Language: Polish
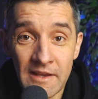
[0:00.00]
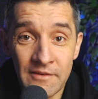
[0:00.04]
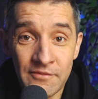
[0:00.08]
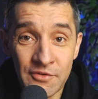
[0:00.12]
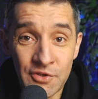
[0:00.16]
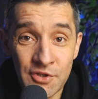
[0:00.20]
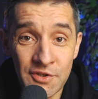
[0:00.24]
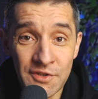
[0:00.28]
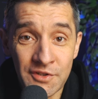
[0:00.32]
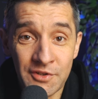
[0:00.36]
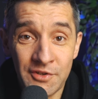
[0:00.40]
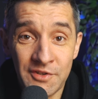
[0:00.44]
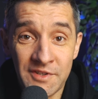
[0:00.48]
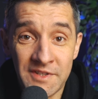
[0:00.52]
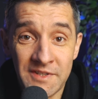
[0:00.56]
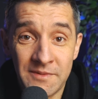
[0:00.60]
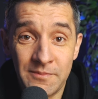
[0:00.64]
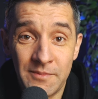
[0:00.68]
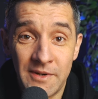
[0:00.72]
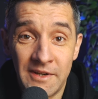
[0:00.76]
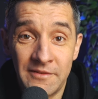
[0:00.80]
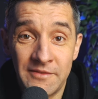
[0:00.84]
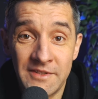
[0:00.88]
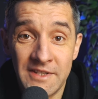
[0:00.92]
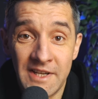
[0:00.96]
Wszystko jest
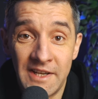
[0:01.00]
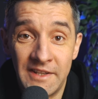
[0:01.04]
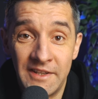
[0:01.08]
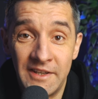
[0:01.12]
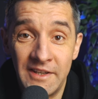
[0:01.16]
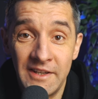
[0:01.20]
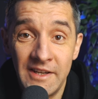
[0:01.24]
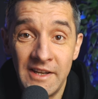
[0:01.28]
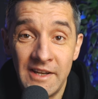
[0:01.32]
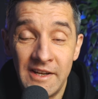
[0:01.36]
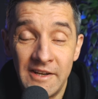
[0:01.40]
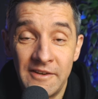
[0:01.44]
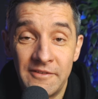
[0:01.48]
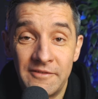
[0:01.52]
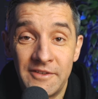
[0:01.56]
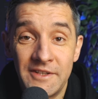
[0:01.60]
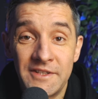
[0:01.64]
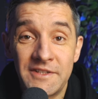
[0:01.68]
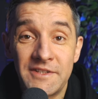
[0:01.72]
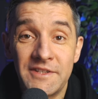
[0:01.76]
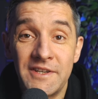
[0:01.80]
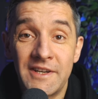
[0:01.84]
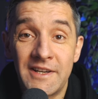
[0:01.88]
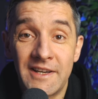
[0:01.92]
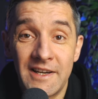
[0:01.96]
sprawdzane,
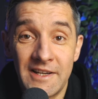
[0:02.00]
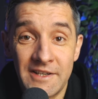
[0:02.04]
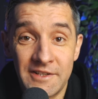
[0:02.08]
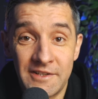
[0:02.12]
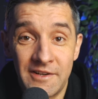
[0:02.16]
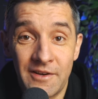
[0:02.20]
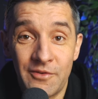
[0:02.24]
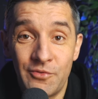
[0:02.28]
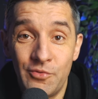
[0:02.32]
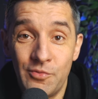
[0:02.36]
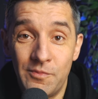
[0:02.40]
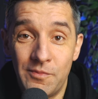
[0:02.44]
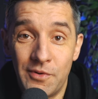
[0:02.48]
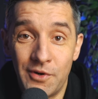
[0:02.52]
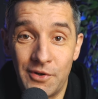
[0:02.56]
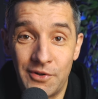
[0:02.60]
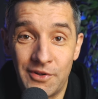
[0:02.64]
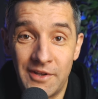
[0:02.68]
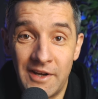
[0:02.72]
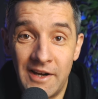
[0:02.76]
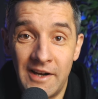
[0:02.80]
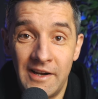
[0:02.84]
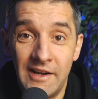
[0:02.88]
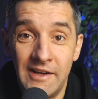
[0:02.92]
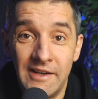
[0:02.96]
więc nie każda
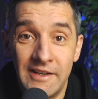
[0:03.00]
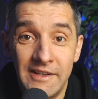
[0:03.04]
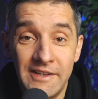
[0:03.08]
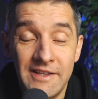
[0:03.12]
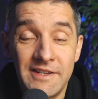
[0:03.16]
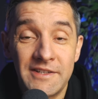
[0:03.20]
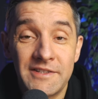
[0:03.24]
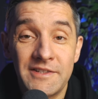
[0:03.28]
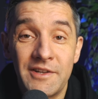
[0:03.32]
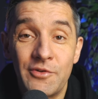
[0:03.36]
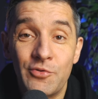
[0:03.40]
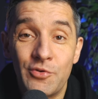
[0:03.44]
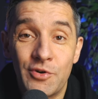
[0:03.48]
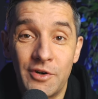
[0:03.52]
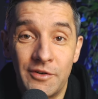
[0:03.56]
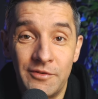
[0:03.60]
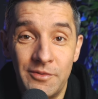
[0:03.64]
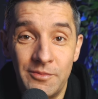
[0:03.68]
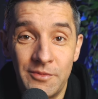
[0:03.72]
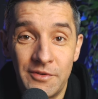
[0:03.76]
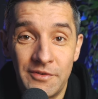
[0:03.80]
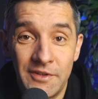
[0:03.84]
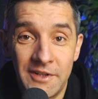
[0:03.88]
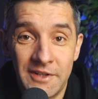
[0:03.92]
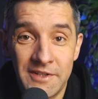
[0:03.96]
głupota jest
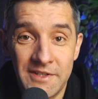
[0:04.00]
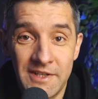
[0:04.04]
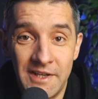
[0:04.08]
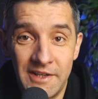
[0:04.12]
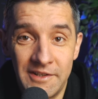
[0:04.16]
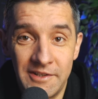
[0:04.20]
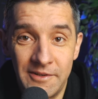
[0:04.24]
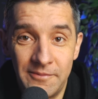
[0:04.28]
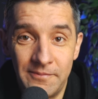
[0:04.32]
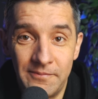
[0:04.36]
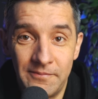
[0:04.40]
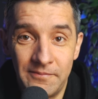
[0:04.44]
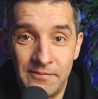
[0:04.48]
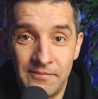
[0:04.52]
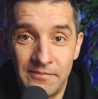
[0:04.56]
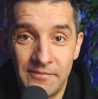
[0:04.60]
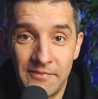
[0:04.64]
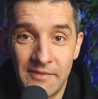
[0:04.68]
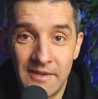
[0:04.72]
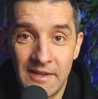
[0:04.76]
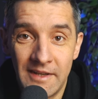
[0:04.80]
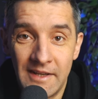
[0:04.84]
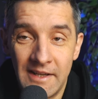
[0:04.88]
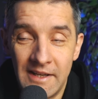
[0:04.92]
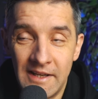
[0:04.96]
naukowym twierdzeniem.
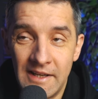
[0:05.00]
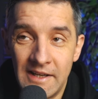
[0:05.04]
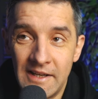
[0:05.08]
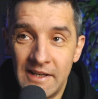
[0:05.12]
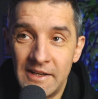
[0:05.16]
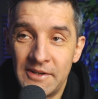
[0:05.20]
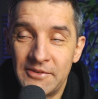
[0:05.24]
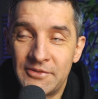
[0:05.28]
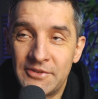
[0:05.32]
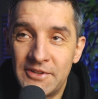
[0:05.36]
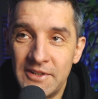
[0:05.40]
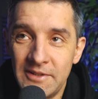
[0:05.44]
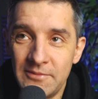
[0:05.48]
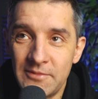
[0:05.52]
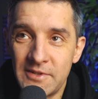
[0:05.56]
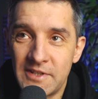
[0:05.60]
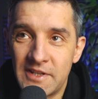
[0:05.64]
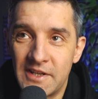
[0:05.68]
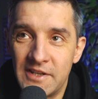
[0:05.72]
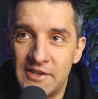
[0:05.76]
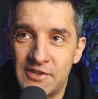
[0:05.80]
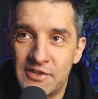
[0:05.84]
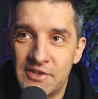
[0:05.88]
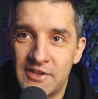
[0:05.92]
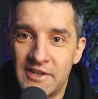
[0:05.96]
W tym
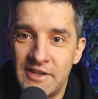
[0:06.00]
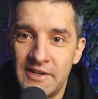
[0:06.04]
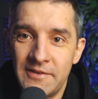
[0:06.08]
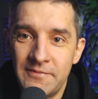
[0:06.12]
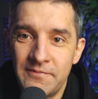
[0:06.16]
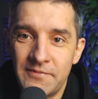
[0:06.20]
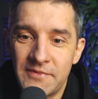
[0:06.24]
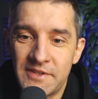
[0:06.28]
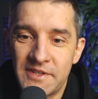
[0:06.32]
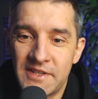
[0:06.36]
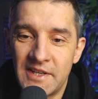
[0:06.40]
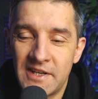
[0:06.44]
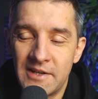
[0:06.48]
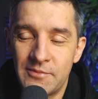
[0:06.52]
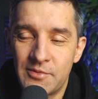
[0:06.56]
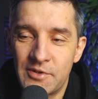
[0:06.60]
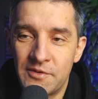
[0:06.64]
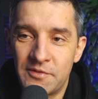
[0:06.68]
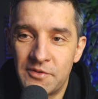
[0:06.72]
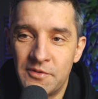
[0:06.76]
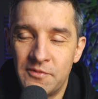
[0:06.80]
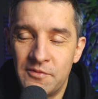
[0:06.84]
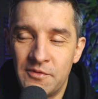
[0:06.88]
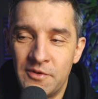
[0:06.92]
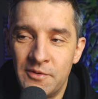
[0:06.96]
sensie staram
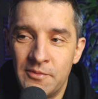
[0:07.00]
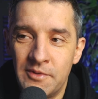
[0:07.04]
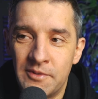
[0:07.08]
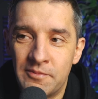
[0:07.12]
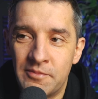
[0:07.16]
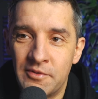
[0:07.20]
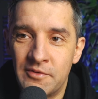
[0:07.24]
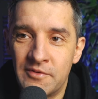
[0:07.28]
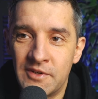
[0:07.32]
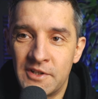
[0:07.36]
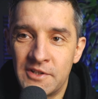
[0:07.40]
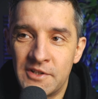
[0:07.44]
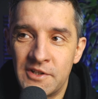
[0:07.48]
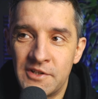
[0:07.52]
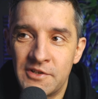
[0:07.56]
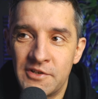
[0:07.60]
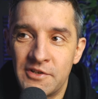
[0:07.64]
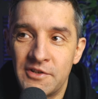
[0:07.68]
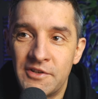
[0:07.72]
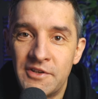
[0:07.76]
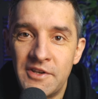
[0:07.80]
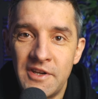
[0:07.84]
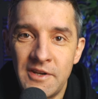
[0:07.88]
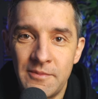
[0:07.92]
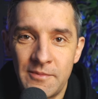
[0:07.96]
się w tym filmie
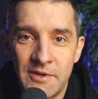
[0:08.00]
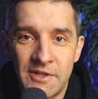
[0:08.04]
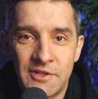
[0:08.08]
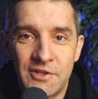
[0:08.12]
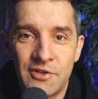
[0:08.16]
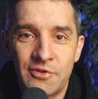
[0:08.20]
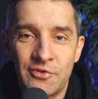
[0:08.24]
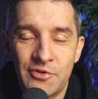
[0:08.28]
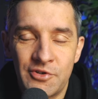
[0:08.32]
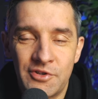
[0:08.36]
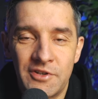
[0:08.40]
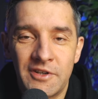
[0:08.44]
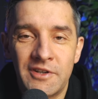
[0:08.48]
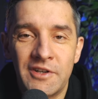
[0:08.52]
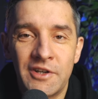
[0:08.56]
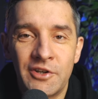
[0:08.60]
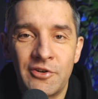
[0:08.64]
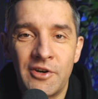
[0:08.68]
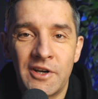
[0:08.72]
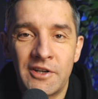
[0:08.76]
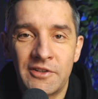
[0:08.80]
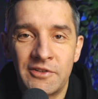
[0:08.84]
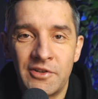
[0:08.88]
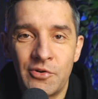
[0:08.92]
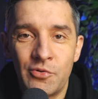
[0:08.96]
powiedzieć, nie ma czegoś
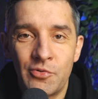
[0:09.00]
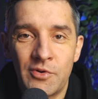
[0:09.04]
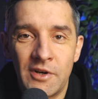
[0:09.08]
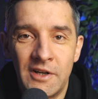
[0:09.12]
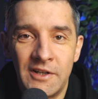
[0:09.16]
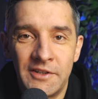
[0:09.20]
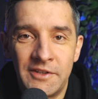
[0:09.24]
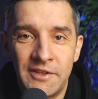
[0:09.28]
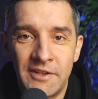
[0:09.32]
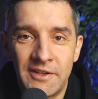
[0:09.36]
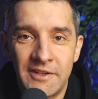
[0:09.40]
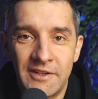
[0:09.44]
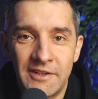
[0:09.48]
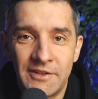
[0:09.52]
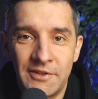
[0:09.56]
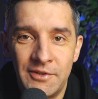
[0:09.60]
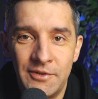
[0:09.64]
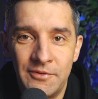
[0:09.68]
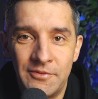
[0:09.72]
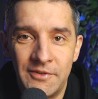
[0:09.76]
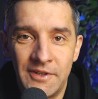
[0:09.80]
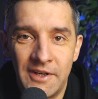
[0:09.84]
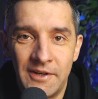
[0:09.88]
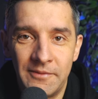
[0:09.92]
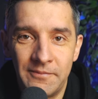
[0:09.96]
takiego jak nauka
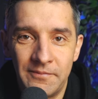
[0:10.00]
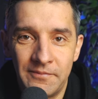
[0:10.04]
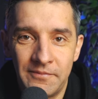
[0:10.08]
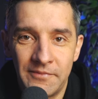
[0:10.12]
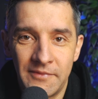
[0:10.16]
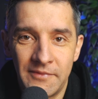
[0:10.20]
alternatywna.